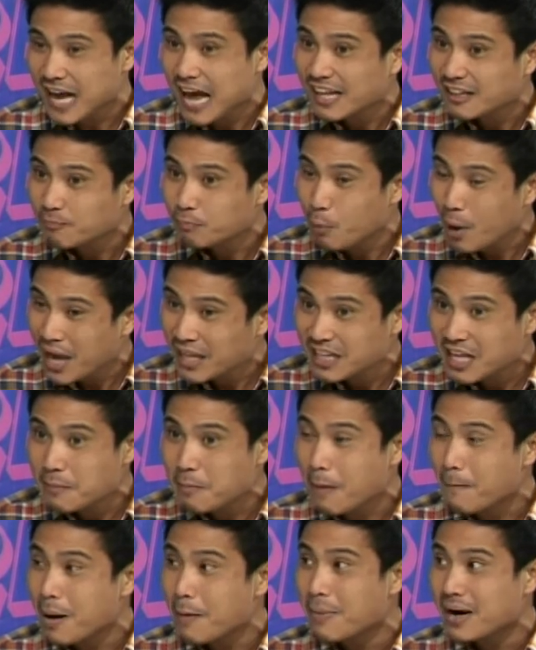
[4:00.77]
at pwedeng
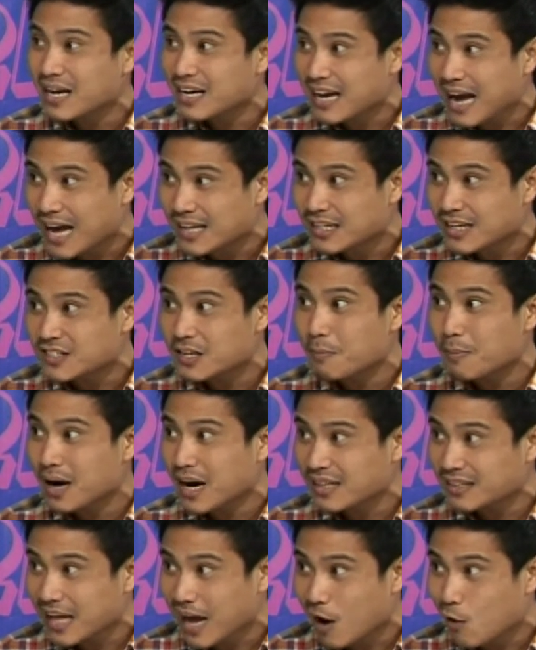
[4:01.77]
mapabarkada sa
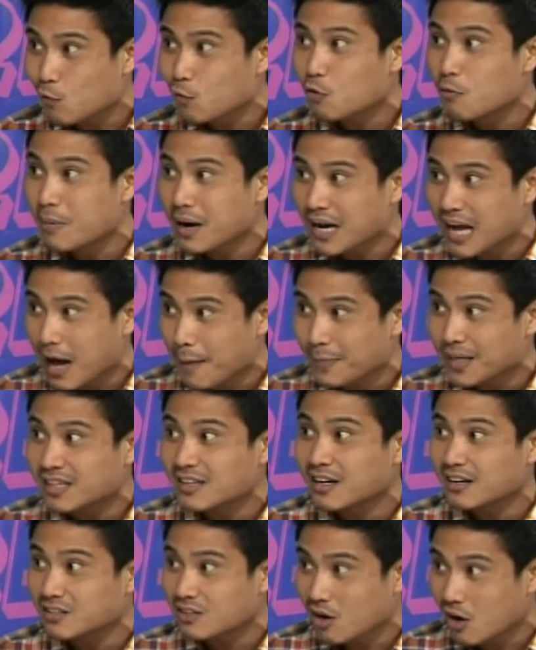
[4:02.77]
mga taong gumagamit
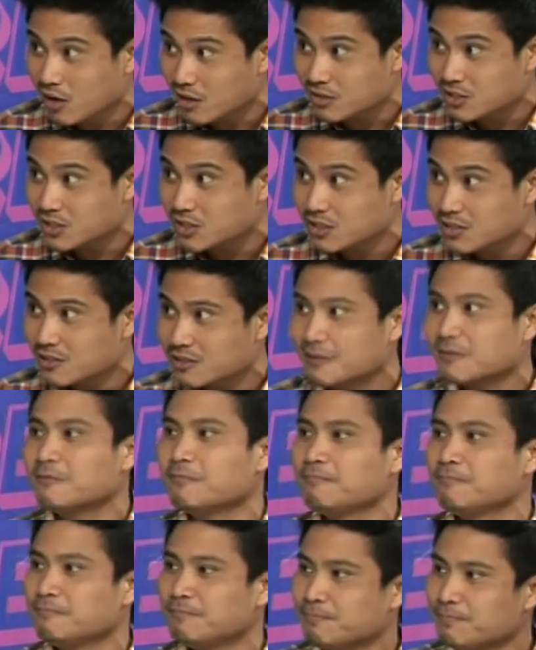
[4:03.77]
ng drugs. Mm-hmm.
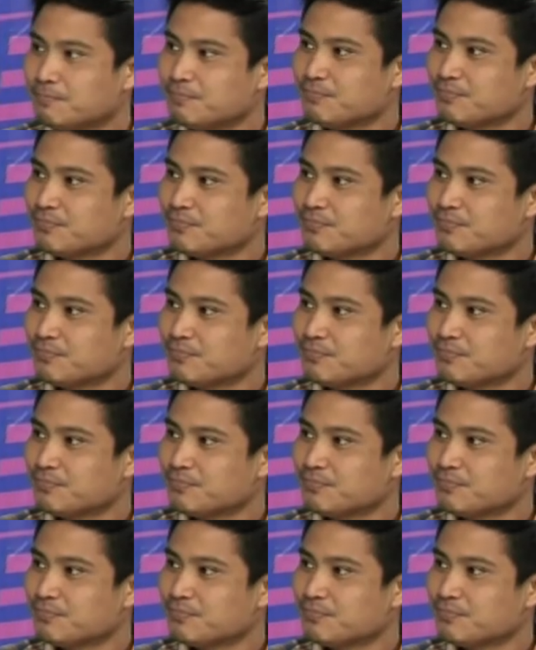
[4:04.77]
So,